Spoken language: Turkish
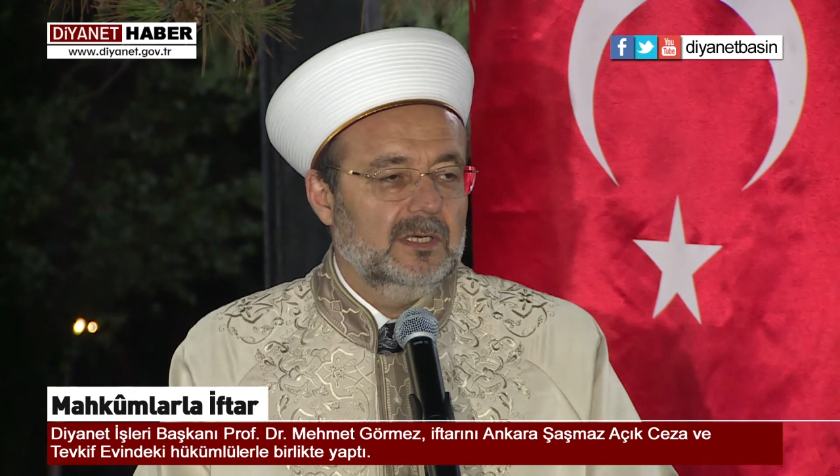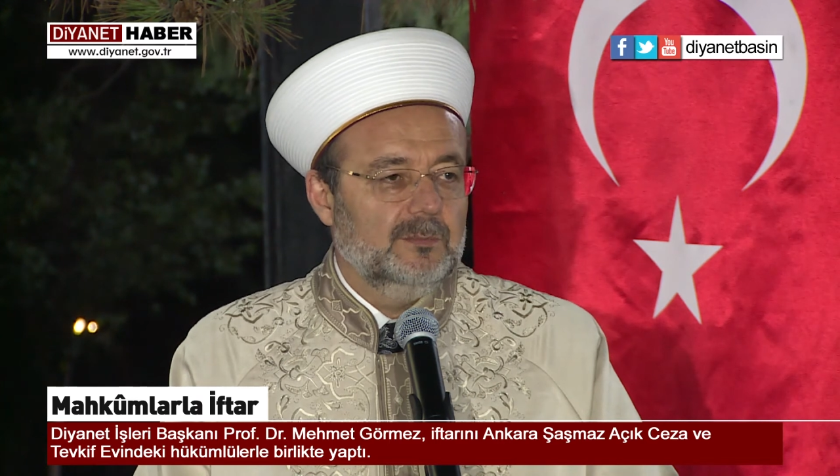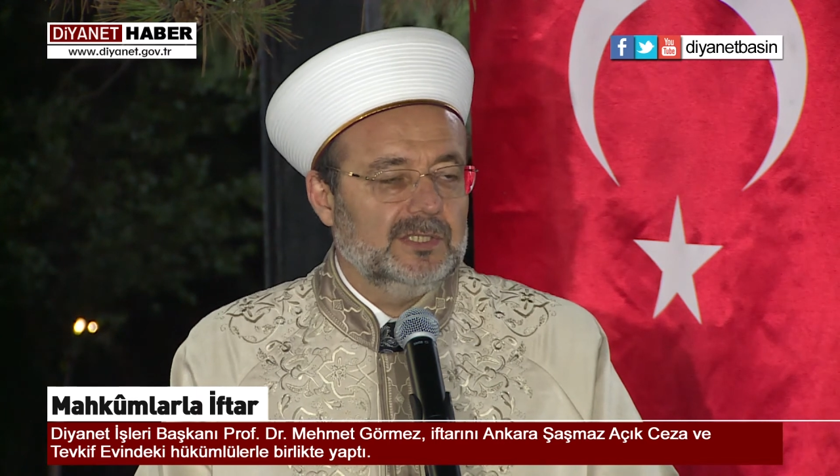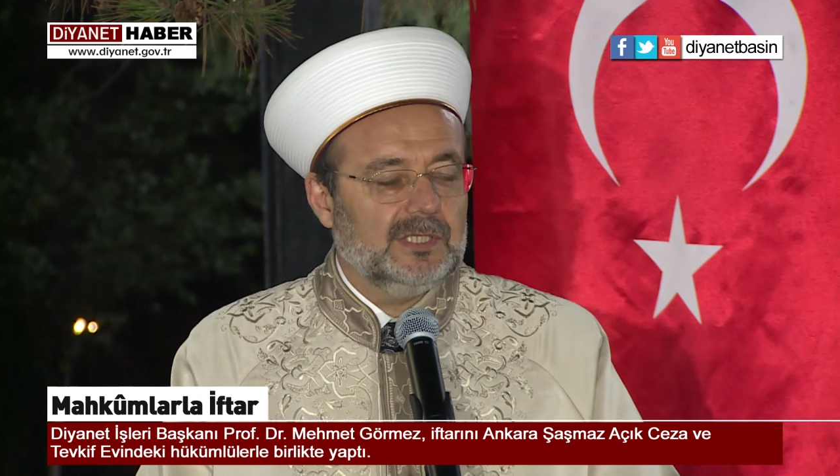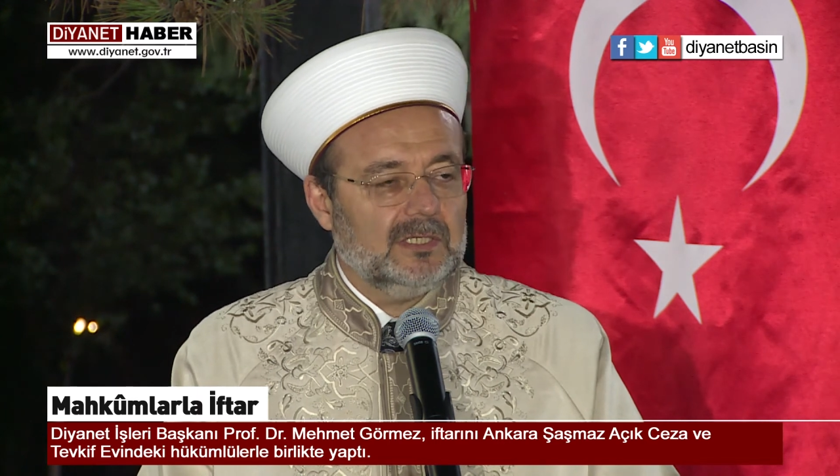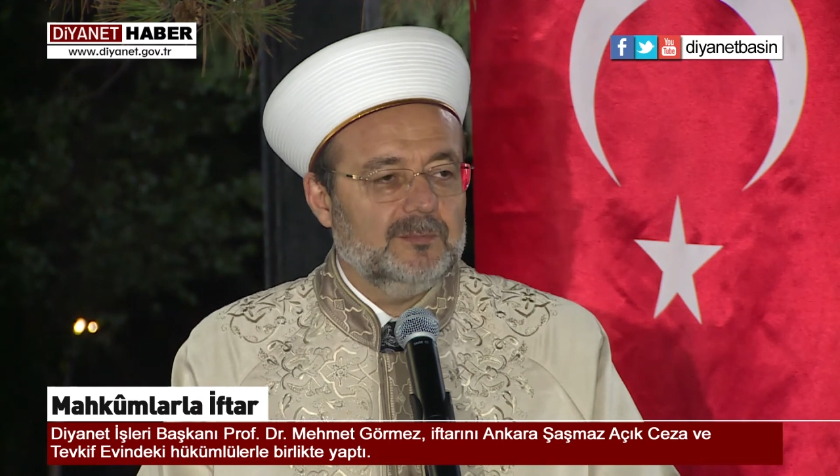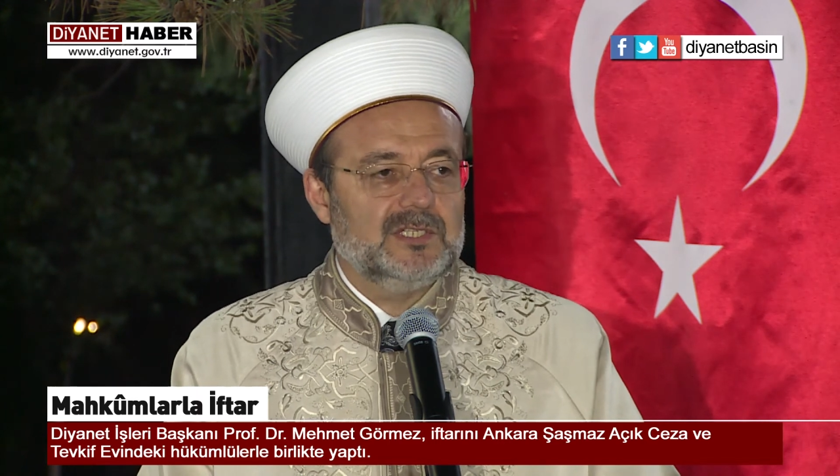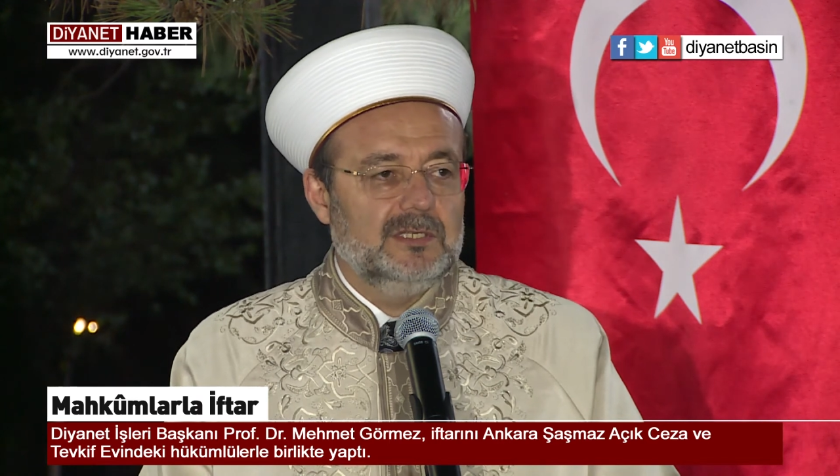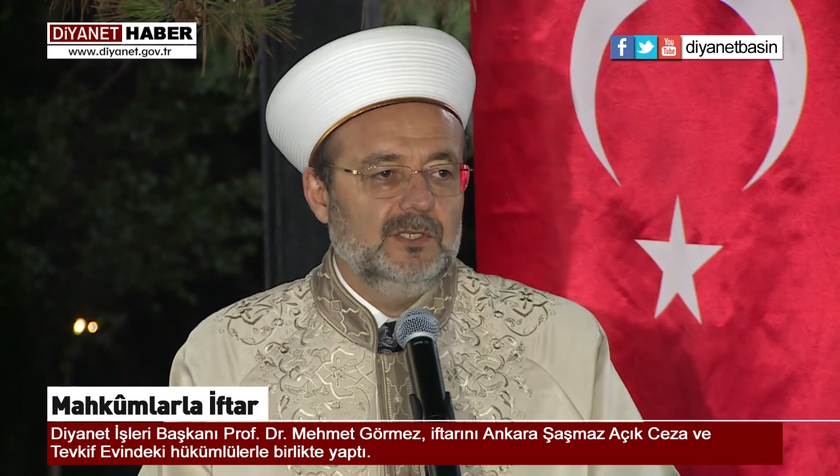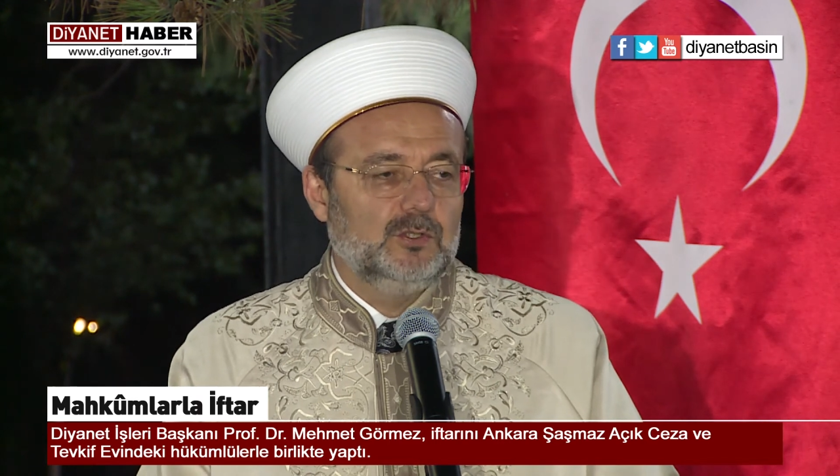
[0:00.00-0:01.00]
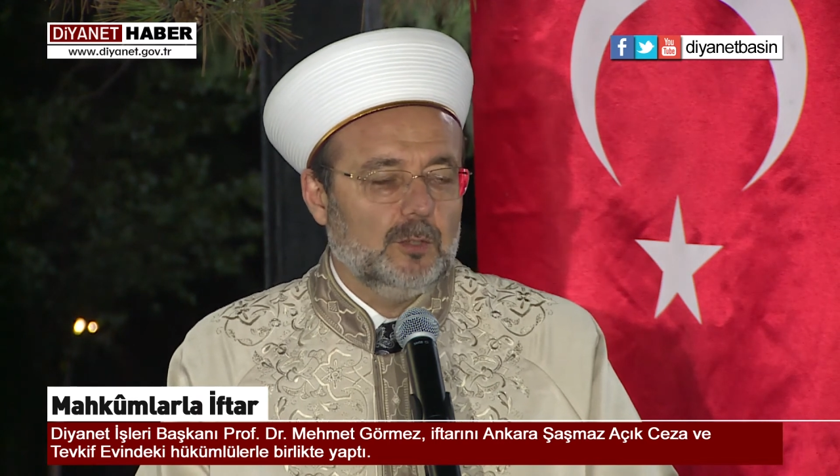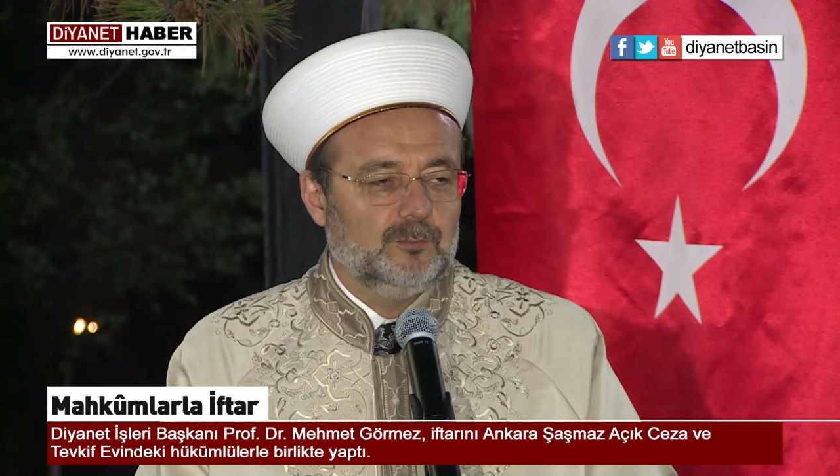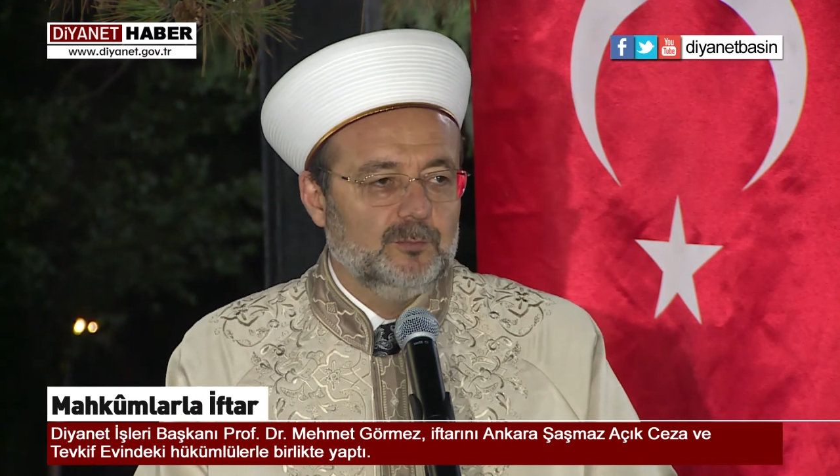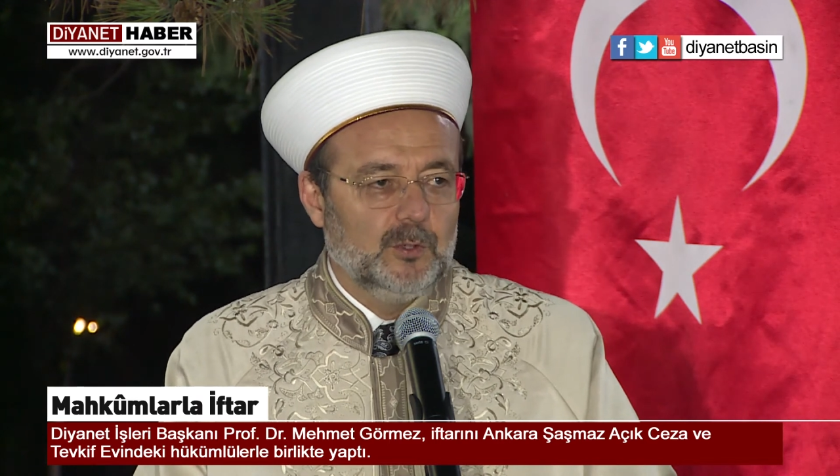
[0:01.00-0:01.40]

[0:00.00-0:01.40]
bir takım sivil toplum